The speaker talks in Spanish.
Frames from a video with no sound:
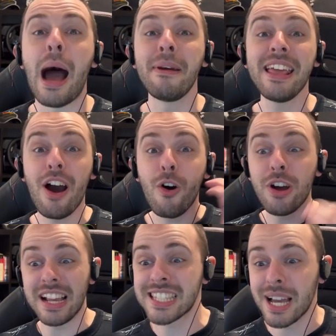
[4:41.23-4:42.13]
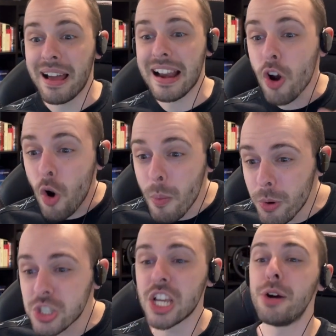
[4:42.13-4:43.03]
A ver ahora, chaval,
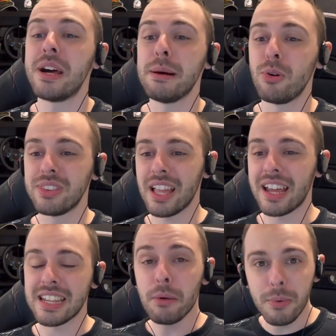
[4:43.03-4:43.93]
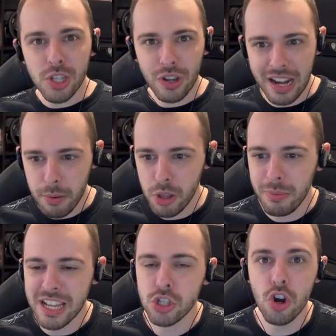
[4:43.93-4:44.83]
cómo se lo van a montar. Ya hemos visto que
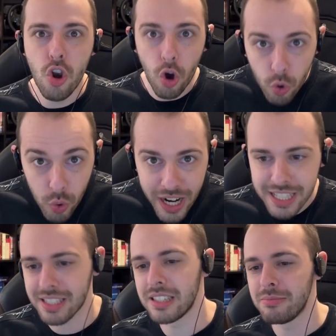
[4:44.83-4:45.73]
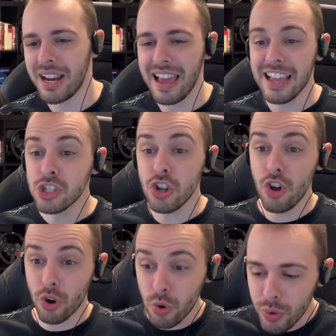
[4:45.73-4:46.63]
NW ha hecho locuras, ¿vale? Ha hecho
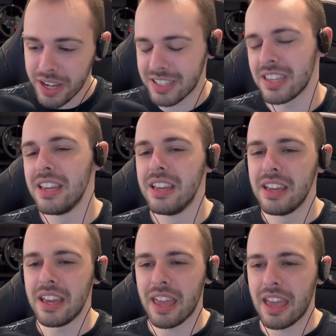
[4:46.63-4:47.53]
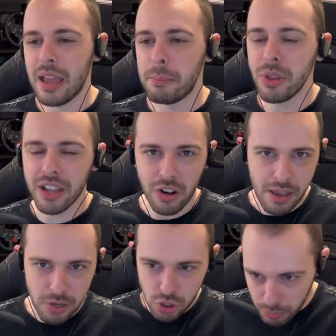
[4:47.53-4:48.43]
locuras. Eh, puede que no lo
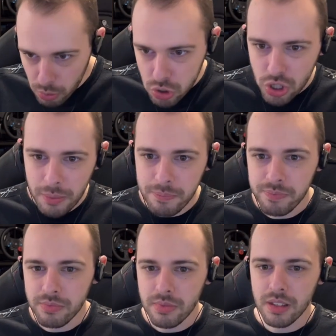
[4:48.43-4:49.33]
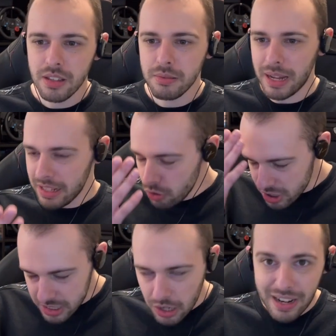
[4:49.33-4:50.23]
haya visto mucho, ¿vale?
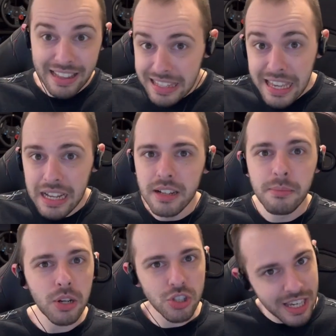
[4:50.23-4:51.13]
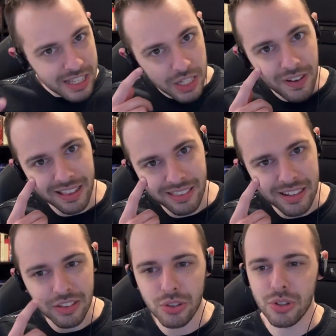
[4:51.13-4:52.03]
No estaba al día, pero sí que estaba al
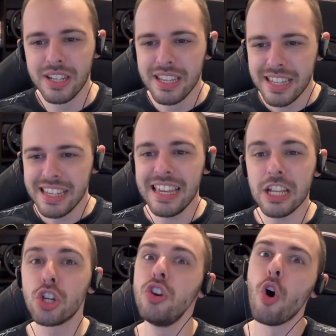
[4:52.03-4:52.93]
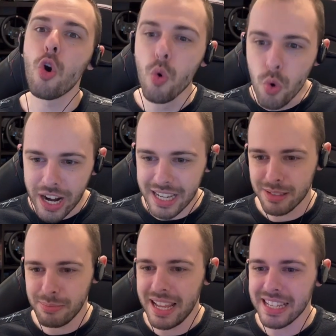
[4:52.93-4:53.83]
tanto. Y ha hecho
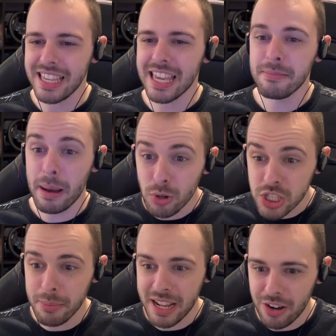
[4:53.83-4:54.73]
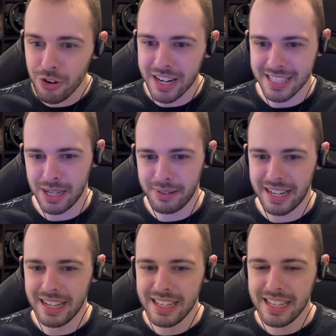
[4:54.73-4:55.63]
locuras, ¿vale? Así que vamos a ver ahora,
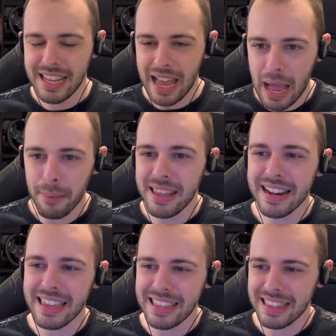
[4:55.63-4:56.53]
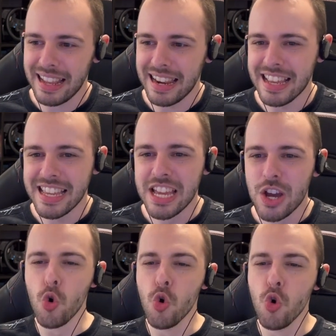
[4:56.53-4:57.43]
chaval. A ver qué tal.
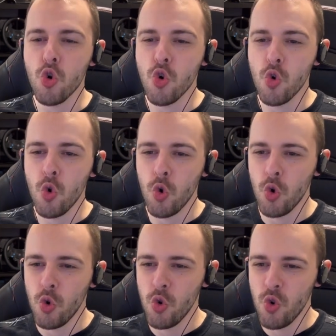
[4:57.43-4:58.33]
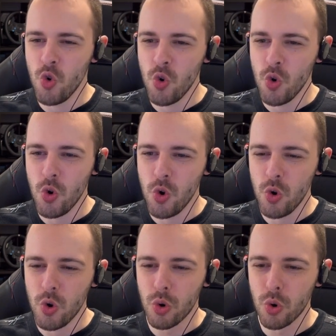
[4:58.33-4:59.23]

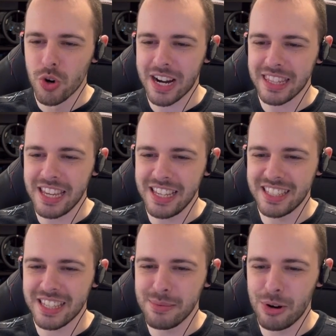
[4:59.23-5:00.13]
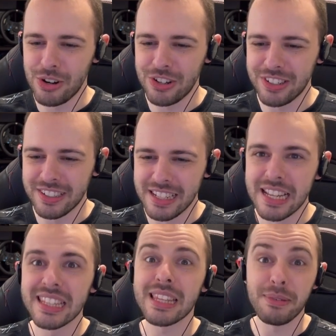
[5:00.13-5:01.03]
¡Uh! Curradísimo.
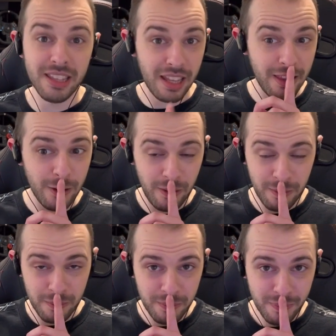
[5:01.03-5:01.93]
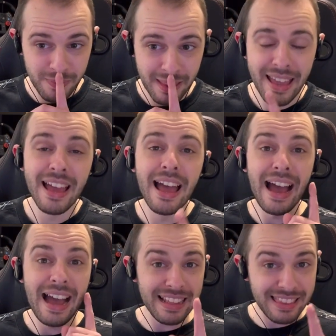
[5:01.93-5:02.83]
También te digo,
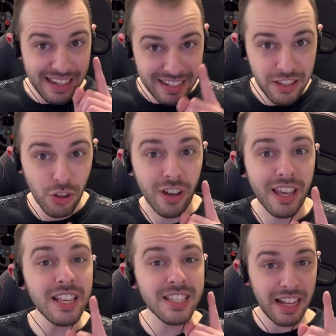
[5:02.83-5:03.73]
ha tenido que